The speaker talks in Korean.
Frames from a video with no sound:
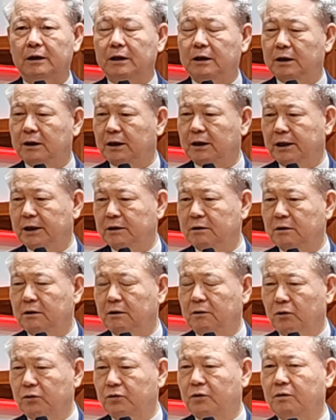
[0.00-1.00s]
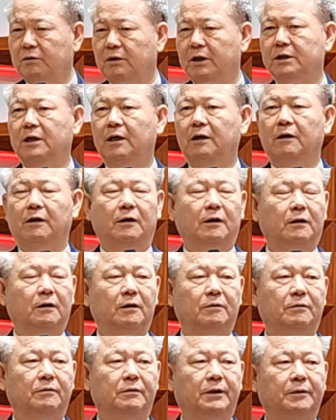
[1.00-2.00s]
이 아이들이 어떻게
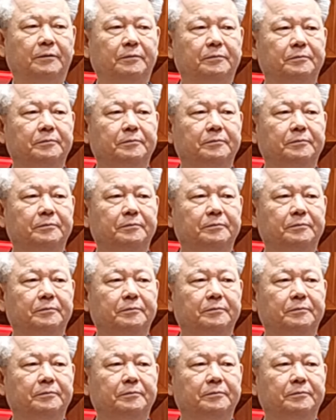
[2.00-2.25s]
살아가라고요.